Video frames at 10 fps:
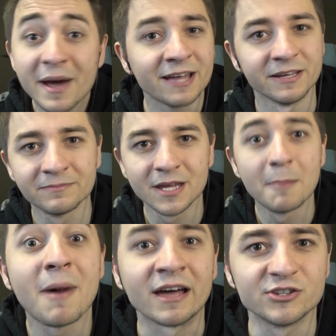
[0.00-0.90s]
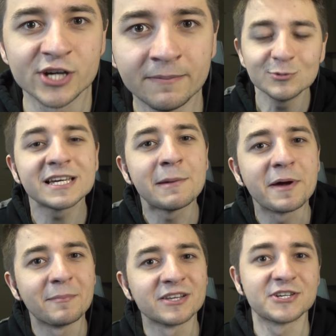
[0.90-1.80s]
bene, mangia. Usale
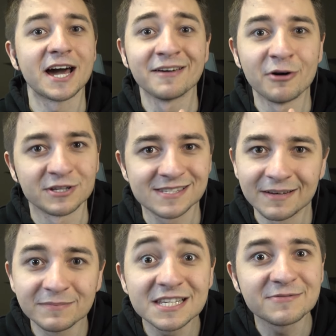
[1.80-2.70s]
per mangiare, forza. Ti